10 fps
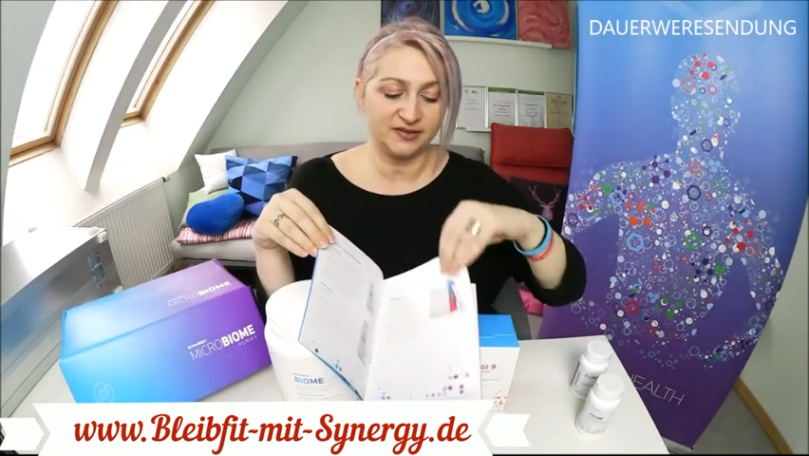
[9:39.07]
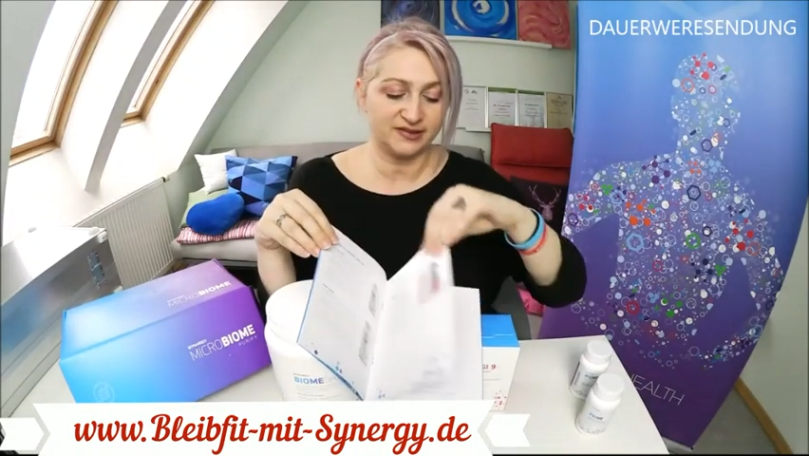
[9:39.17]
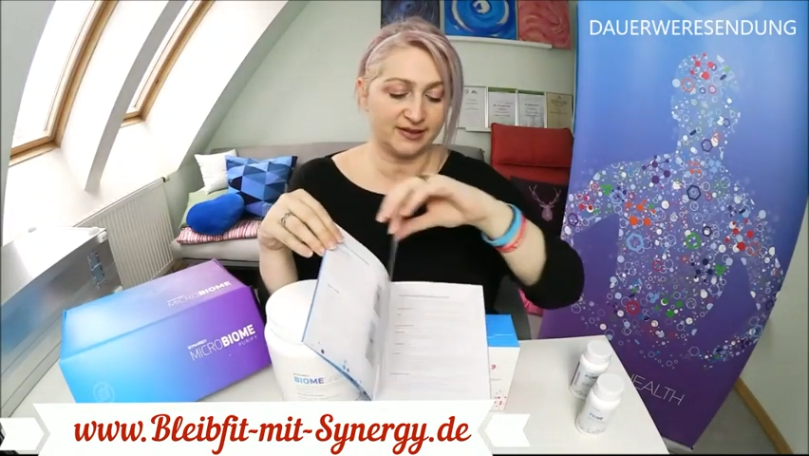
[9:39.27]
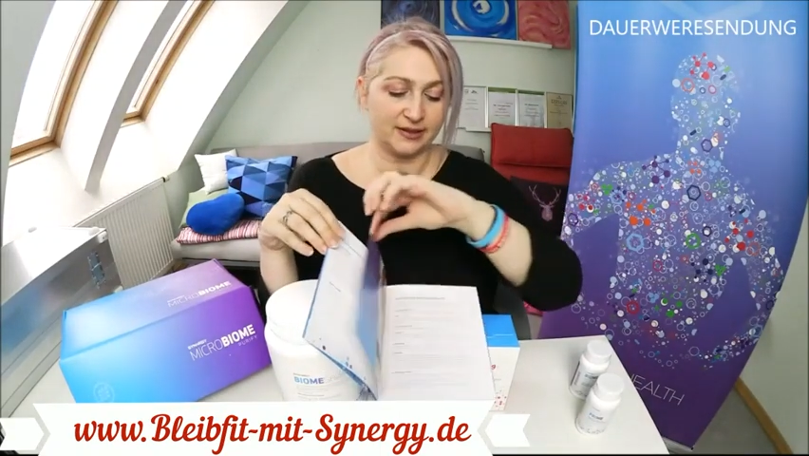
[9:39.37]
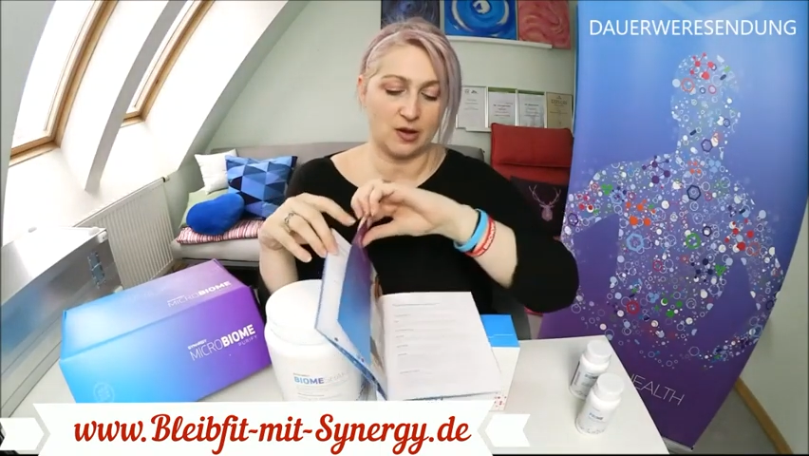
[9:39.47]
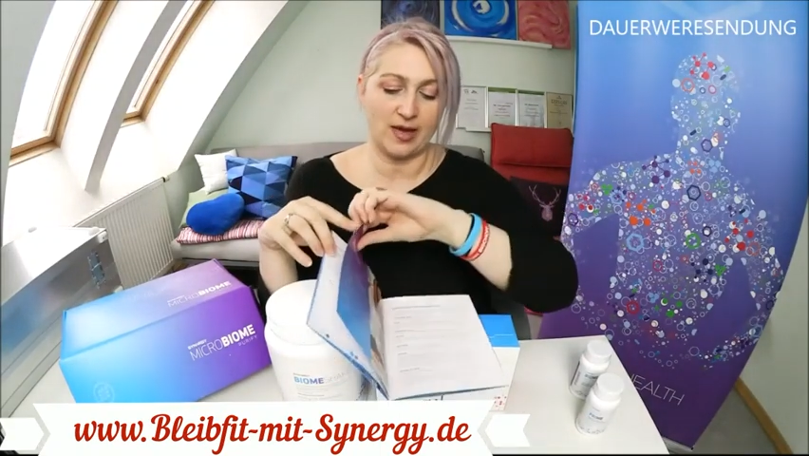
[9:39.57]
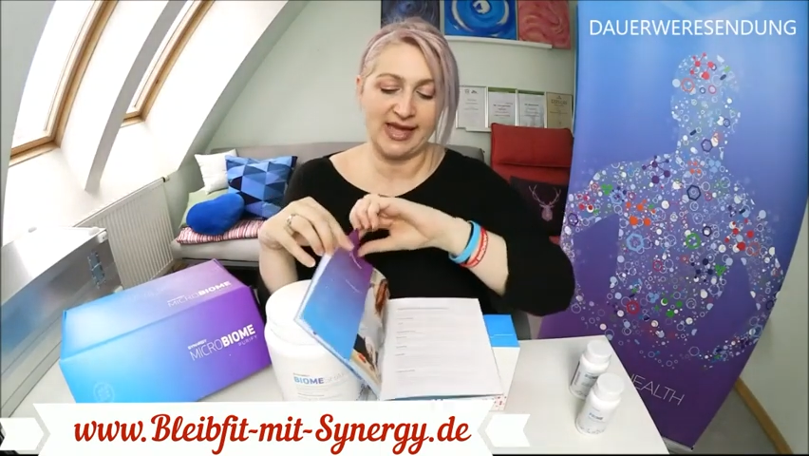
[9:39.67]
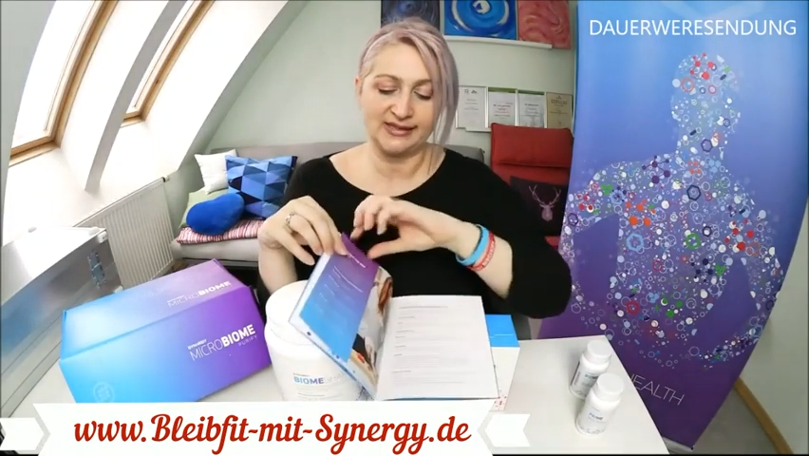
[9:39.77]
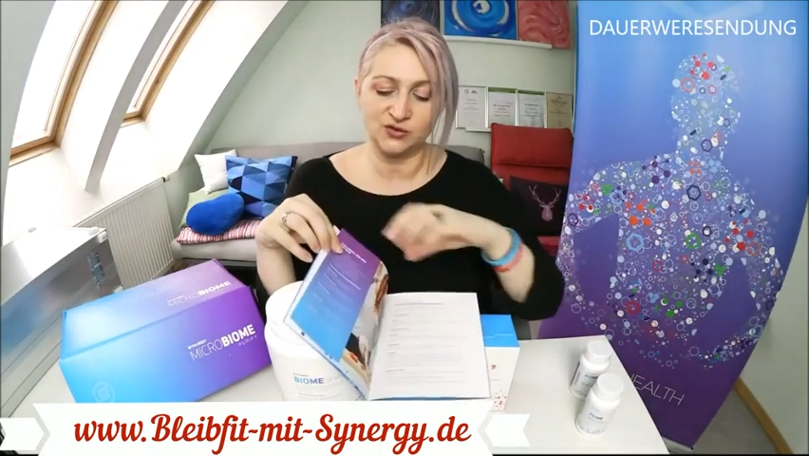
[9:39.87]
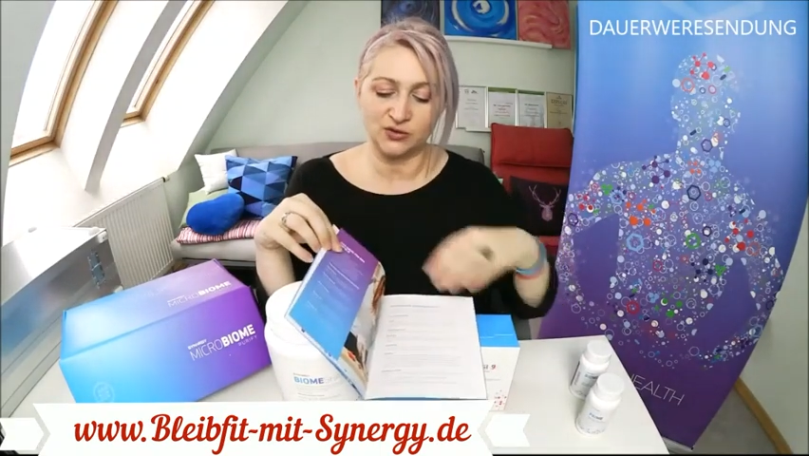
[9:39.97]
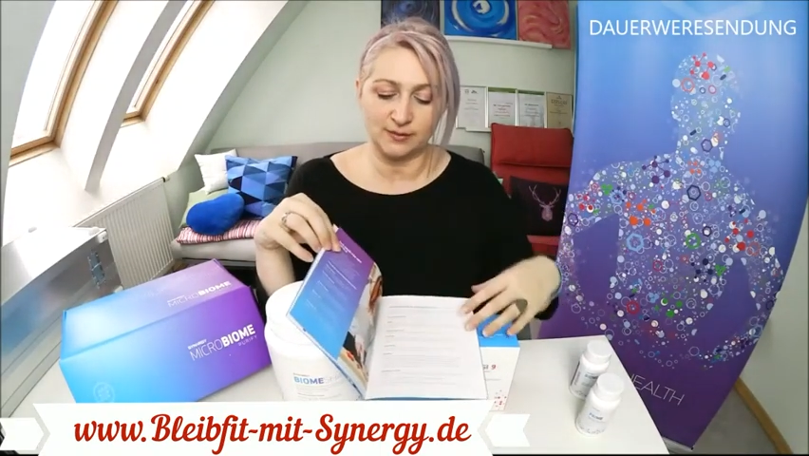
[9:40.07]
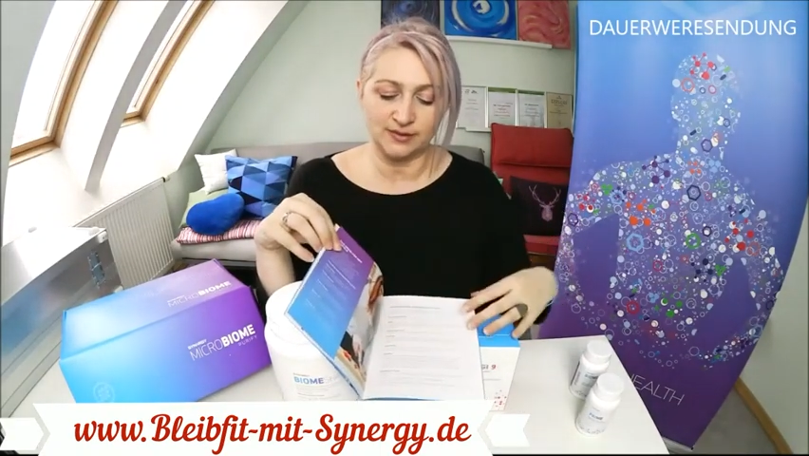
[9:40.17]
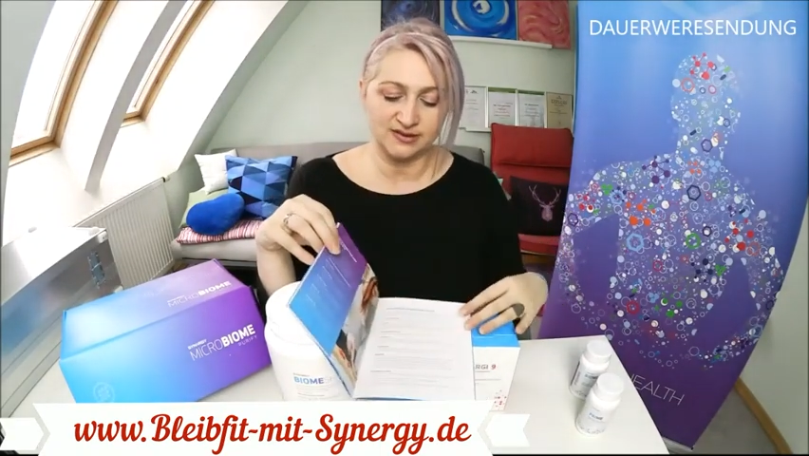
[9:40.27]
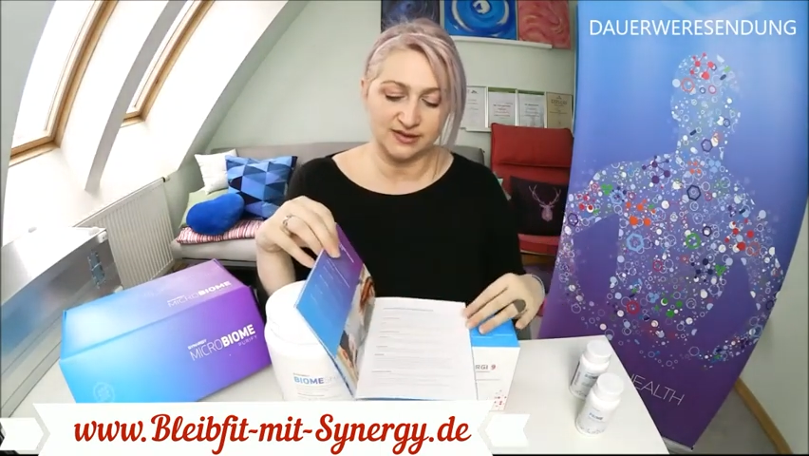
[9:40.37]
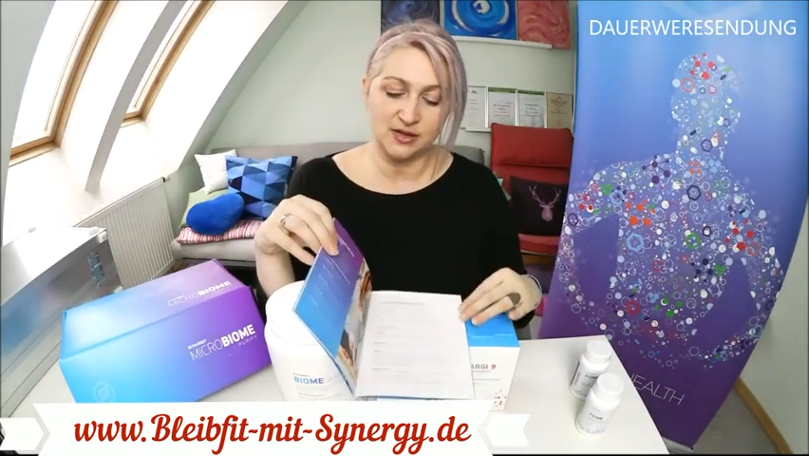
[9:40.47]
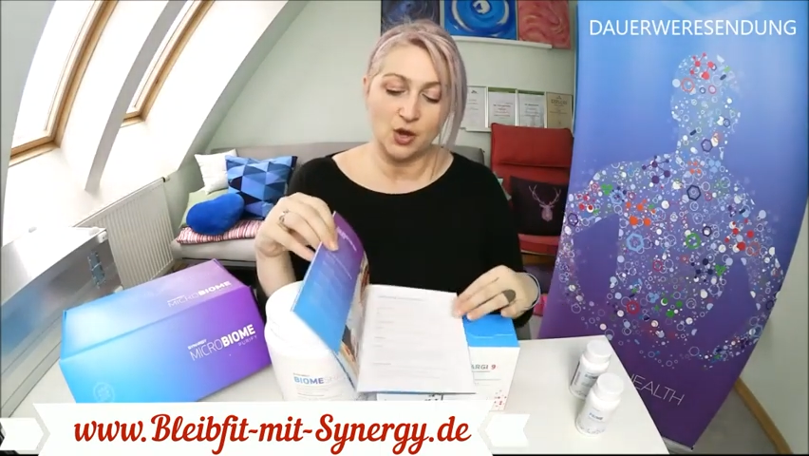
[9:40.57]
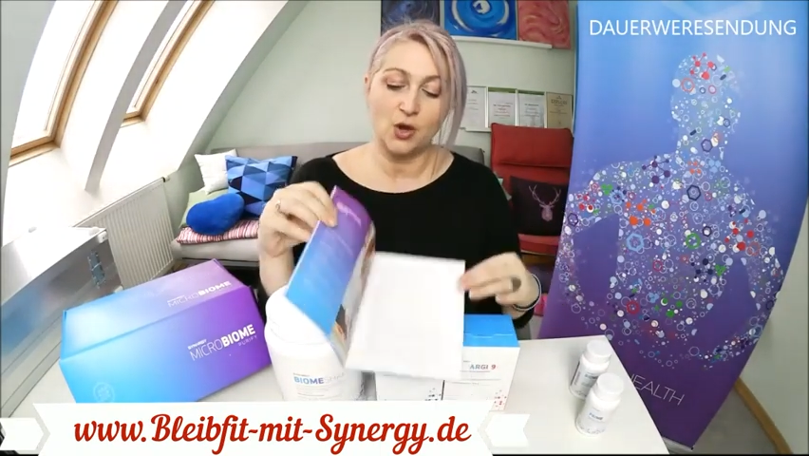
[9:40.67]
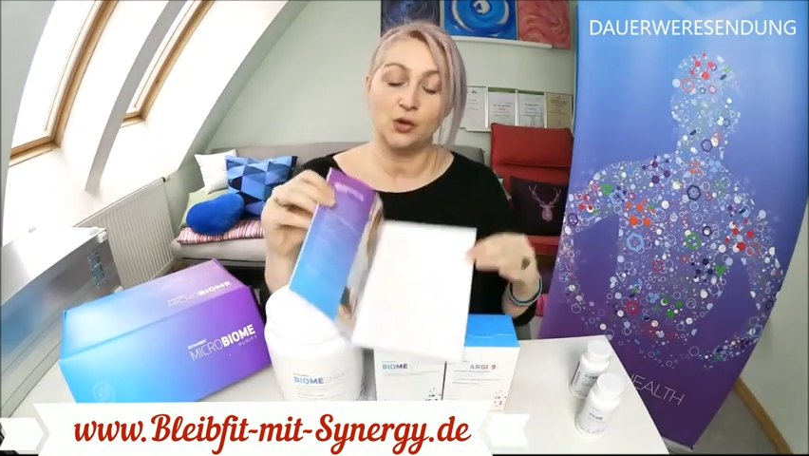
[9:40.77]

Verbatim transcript: wie sie genau einzunehmen sind